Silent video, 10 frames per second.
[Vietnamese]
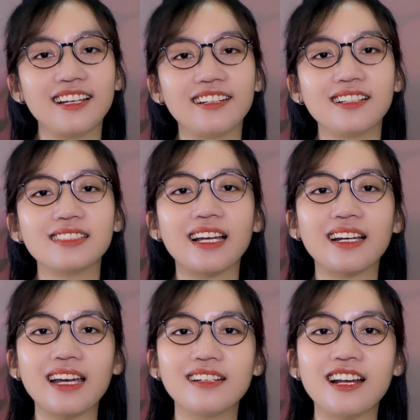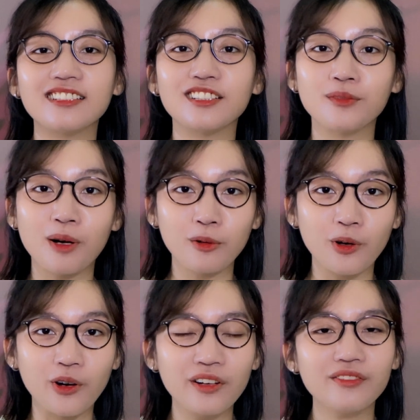thì nó sẽ gây ra sự mâu
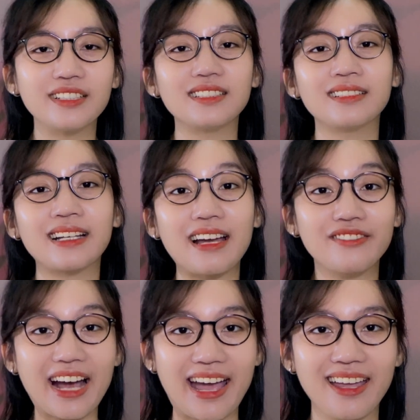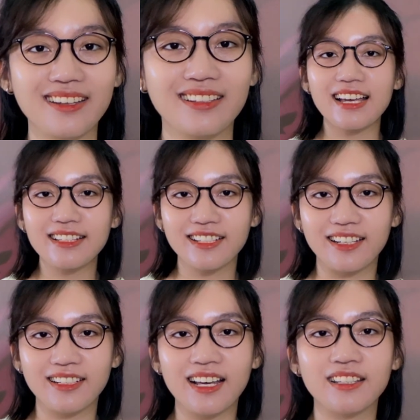thuẫn và sự cãi vã giá
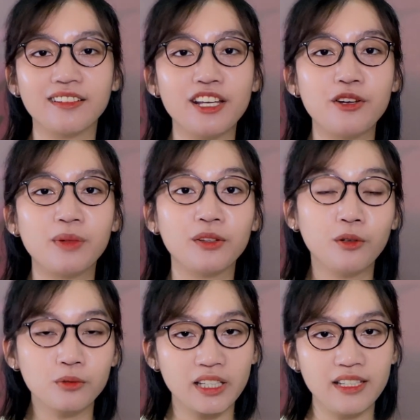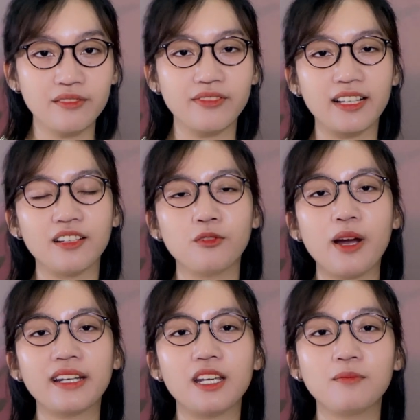trị là những điều mình ưu tiên và những
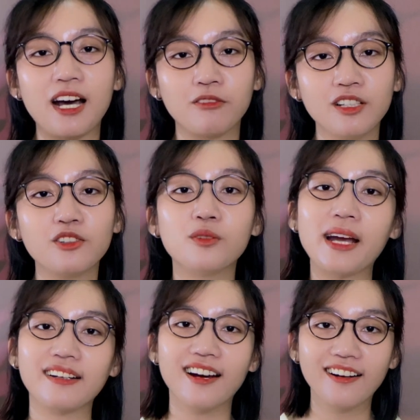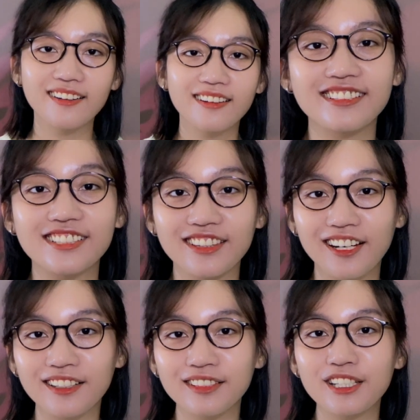quan điểm đạo đức của bản thân cho
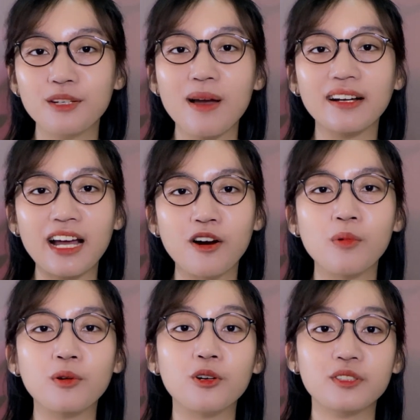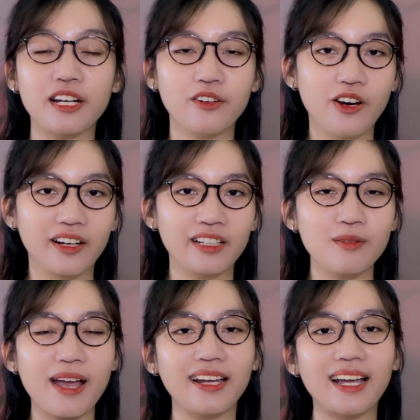nên khi bắt đầu một cuộc tranh luận
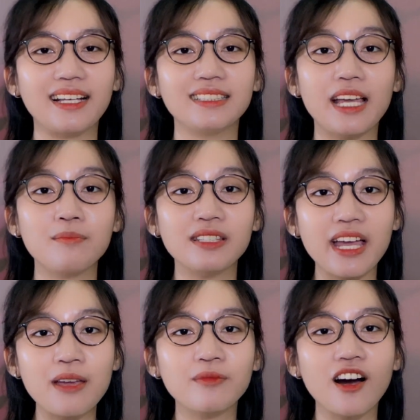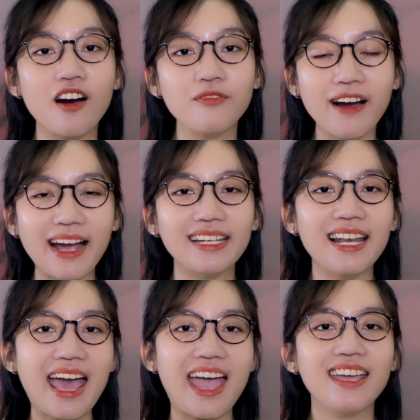các bạn hãy xem xem có phải
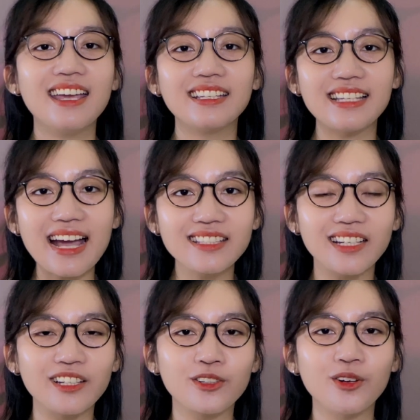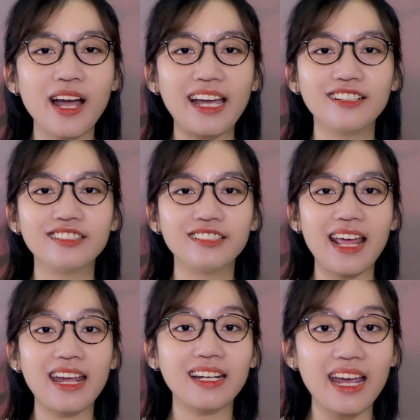là giá trị của hai người
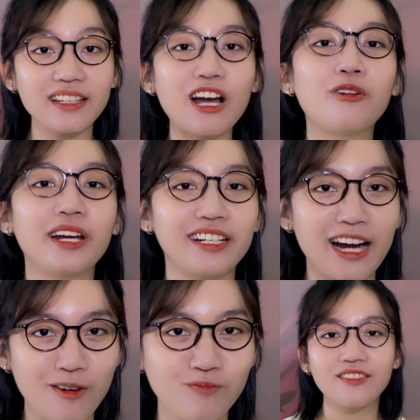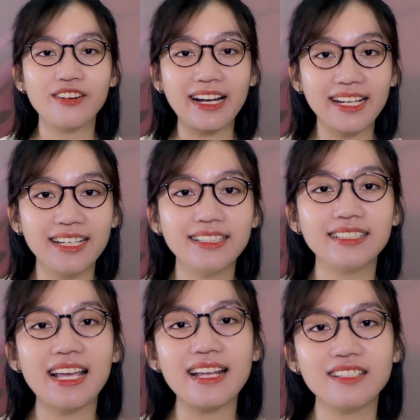đang khác nhau hay không và
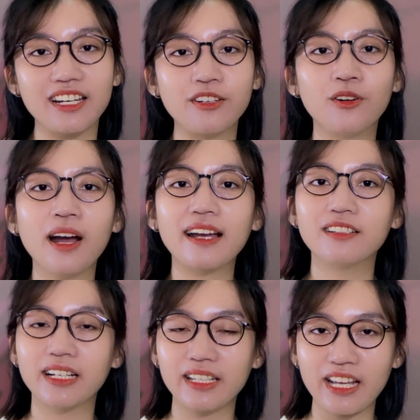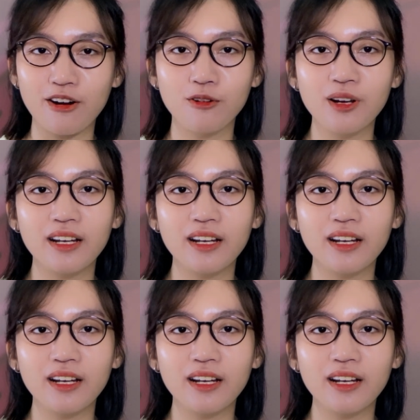khi giá trị của hai người khác nhau